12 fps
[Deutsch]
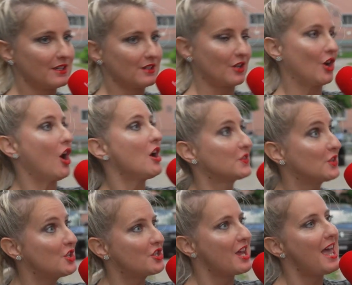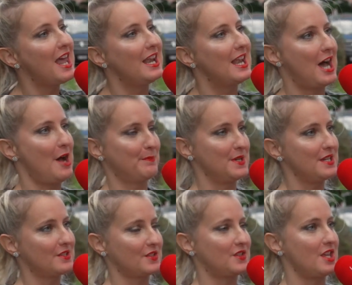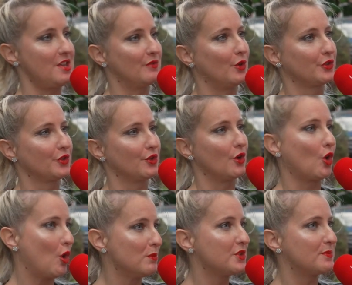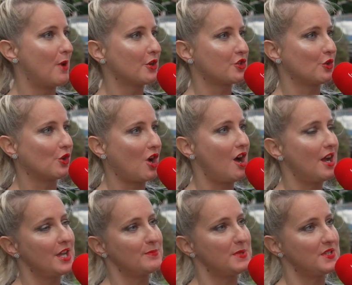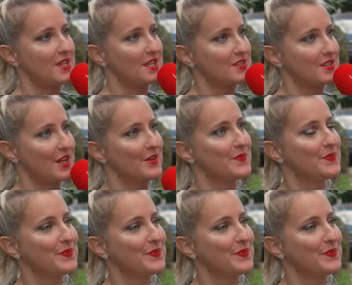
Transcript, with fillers: krasseste Erlebnis, das der Romus Macho bis jetzt hatte?